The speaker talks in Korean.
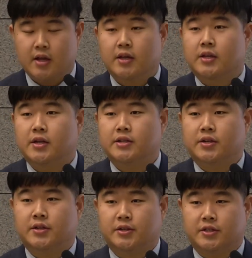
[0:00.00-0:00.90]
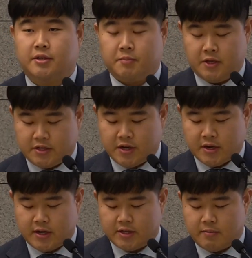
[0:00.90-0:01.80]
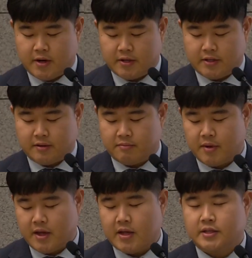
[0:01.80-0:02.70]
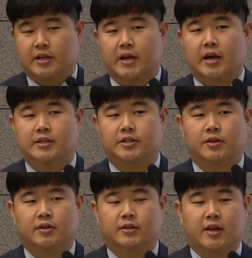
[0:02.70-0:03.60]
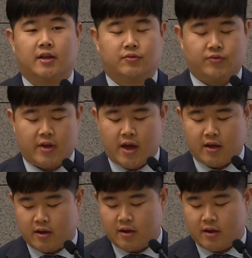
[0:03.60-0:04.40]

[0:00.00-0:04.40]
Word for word: 1절에서 12절까지의 말씀 제가 가지 성경책 구약